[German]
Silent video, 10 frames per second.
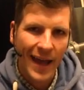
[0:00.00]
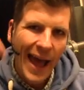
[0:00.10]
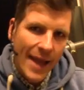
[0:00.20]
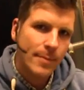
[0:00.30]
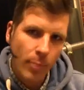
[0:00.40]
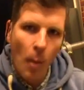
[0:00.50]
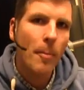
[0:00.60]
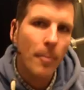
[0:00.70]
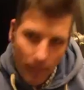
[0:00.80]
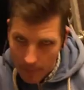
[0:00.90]

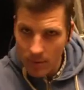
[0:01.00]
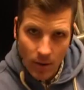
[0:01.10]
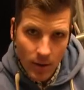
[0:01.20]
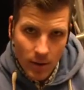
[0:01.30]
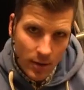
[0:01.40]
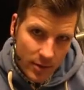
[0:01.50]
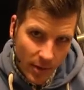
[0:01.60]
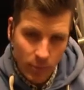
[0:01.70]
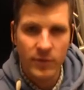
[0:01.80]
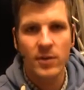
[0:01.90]
reinbomben.
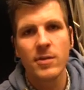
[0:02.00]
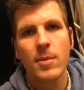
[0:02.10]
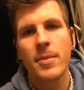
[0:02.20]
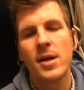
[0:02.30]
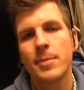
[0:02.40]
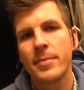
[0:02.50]
Dann müsst ihr nicht mal